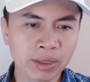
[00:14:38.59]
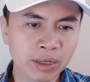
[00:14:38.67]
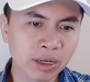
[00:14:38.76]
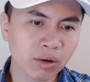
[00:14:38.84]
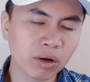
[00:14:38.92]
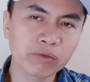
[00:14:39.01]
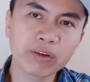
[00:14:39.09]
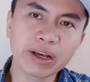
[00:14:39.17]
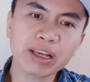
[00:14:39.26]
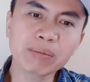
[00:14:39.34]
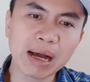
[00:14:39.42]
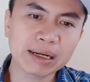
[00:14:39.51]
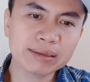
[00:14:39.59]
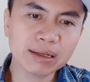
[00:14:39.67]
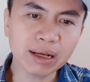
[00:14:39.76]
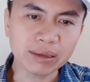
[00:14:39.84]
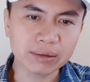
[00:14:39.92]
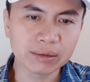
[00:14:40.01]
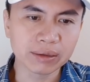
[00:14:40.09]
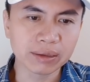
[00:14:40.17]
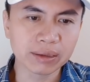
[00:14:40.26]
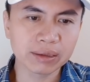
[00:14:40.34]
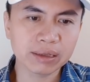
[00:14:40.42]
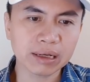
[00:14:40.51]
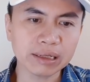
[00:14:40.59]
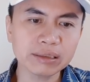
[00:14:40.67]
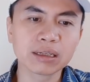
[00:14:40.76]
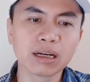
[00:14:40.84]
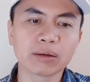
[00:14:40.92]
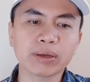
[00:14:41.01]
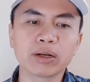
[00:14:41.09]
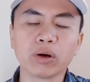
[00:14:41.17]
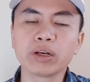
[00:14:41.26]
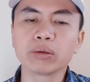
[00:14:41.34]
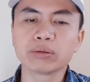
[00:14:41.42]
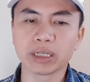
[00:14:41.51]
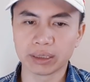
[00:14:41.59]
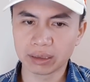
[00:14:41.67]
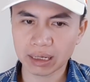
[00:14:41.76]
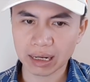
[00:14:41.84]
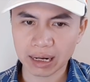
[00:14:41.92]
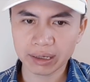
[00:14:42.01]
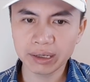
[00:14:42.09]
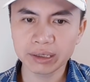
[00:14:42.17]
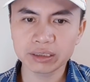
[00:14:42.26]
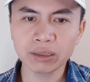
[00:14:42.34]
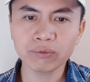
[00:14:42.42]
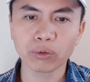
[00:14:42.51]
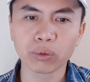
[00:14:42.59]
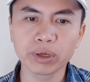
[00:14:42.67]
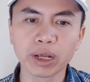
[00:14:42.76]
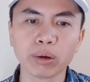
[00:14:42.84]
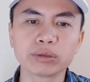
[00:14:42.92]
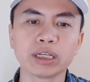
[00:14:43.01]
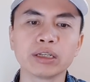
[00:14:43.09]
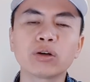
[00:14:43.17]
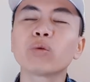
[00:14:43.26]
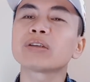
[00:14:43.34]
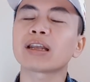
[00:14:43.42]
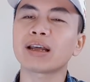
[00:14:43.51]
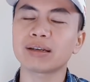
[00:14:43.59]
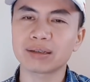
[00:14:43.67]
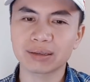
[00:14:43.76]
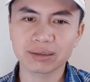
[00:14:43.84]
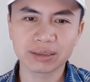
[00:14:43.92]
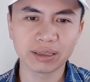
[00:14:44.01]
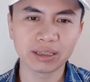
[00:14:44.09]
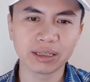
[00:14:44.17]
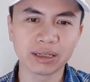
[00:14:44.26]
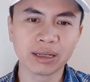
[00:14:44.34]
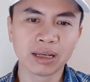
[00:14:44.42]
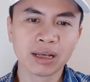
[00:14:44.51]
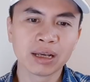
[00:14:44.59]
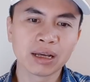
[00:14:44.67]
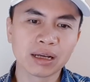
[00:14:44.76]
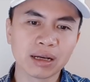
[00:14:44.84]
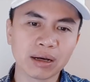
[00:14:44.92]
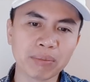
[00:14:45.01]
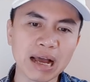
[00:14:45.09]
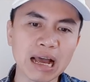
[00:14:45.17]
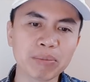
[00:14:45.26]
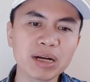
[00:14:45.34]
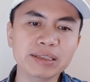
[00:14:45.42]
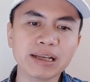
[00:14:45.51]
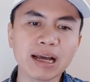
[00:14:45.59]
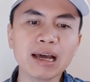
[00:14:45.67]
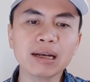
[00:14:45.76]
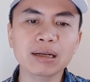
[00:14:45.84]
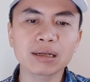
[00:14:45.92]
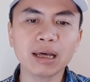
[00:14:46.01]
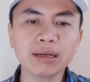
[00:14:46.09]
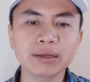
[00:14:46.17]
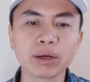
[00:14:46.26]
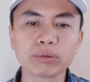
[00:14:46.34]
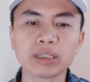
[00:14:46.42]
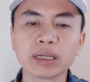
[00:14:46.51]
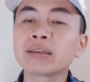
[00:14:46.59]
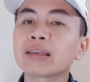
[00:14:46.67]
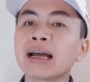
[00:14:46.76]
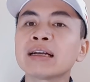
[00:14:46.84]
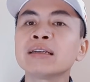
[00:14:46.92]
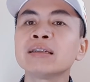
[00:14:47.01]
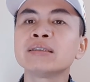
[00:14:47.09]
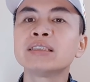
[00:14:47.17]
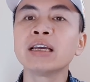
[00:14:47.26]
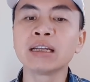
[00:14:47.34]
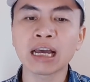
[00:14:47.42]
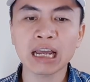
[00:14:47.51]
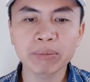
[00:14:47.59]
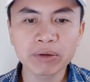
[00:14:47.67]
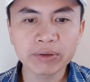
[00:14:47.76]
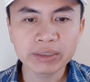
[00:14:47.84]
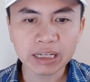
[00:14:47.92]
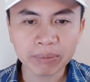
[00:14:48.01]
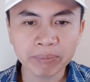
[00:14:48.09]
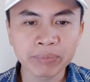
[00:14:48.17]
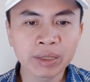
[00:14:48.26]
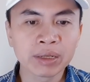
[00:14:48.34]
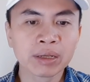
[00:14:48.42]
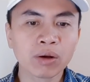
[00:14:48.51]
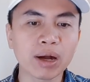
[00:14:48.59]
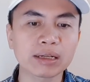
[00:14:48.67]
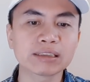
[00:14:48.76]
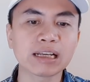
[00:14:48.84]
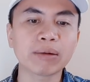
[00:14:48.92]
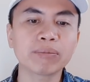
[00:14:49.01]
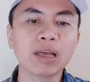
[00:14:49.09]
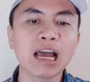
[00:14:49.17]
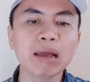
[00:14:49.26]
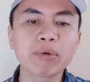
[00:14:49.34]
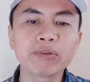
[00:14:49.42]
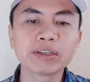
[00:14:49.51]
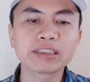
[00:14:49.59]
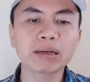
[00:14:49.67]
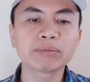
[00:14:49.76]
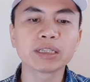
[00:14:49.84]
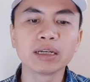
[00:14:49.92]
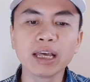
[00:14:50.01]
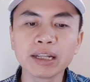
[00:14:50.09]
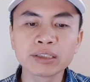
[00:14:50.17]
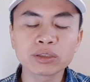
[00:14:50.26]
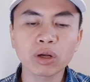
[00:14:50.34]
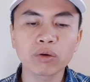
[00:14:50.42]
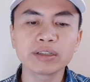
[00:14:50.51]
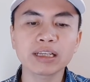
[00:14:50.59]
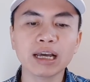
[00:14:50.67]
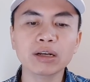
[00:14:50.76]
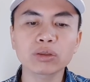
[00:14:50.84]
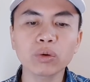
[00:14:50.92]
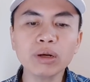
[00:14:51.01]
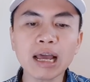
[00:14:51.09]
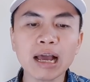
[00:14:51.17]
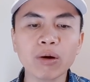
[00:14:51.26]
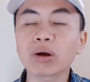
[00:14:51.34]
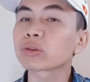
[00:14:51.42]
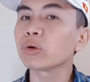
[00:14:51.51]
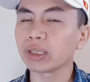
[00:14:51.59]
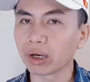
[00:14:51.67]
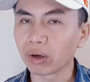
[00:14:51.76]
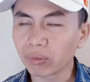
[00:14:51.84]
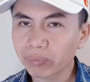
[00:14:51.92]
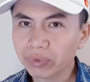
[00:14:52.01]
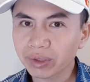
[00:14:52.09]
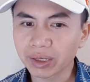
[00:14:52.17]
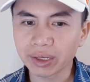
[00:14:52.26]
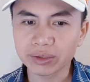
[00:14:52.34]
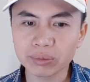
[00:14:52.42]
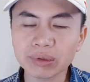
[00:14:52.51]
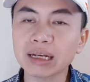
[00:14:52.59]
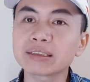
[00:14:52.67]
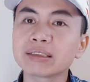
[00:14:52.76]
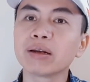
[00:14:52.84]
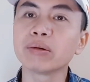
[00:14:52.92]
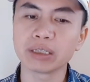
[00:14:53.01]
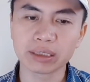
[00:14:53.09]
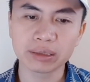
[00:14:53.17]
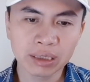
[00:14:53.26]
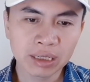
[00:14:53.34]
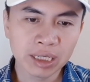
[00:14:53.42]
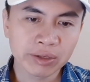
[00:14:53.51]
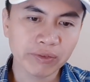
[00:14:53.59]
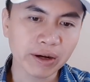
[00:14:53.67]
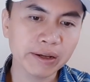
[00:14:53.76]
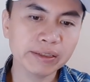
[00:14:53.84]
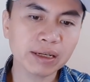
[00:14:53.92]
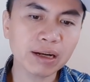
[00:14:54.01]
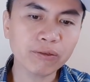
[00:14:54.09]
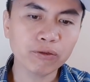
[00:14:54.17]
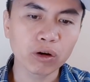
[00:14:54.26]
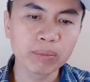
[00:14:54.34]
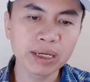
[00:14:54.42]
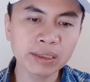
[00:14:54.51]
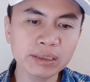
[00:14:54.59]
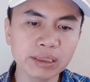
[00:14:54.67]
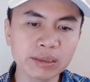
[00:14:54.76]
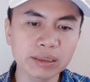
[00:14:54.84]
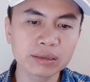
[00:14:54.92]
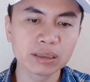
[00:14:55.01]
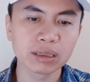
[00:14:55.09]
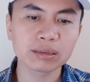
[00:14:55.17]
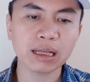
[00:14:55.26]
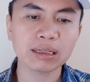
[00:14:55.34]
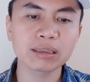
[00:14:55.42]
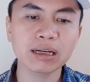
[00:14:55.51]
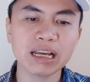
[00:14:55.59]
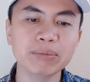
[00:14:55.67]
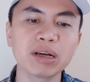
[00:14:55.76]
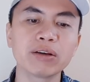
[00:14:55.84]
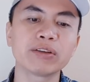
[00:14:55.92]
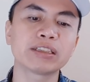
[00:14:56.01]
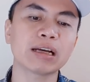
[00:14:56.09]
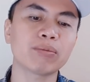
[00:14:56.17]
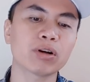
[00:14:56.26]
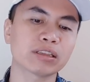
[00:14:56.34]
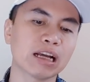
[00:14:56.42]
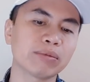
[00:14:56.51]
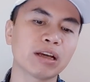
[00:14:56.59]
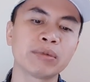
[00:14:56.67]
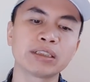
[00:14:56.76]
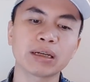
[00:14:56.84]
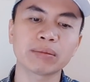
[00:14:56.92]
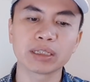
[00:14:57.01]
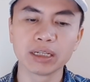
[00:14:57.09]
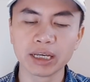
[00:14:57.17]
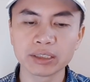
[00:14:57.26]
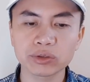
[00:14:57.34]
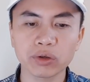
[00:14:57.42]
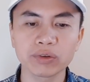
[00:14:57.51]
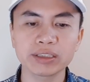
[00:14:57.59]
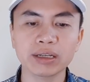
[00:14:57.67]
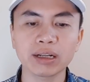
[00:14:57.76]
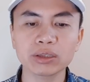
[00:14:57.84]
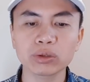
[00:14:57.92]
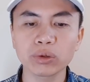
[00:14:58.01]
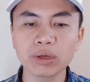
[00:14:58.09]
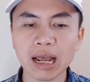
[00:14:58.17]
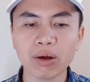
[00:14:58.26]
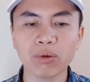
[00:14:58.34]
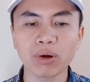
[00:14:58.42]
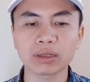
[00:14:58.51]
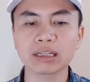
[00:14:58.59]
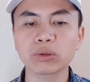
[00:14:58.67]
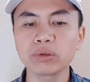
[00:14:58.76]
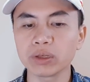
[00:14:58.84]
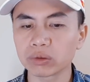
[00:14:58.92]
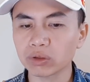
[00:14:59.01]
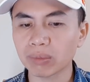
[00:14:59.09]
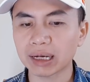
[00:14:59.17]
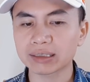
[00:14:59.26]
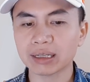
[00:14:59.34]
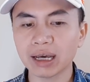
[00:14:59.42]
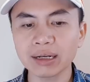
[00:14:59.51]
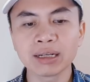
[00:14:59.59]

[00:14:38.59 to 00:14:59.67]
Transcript: còn về cái bảng giá đất thì cái trường hợp thay đổi điều chỉnh là khi chính phủ điều chỉnh khung giá đất thì ờ, mà mức giá đất điều chỉnh tăng trên 20% hoặc giảm 20% trở lên so với giá tối đa hoặc tối thiểu thì chúng ta sẽ điều chỉnh. Và khi giá đất phổ biến trên thị trường tăng từ 20% hoặc giảm từ 20% trở lên so với giá đất tối đa hoặc giá tối thiểu trong bảng giá đất